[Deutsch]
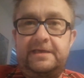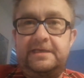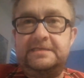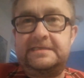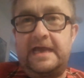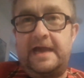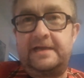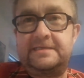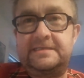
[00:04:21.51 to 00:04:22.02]

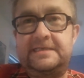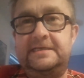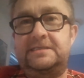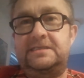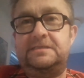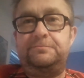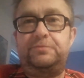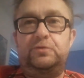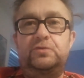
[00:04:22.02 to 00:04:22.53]

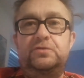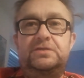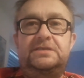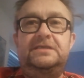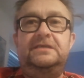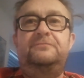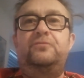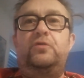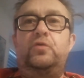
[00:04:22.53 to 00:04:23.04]
Gesangssätze
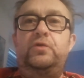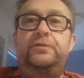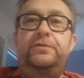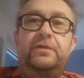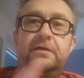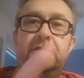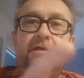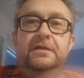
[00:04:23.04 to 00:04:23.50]
produzieren wollen,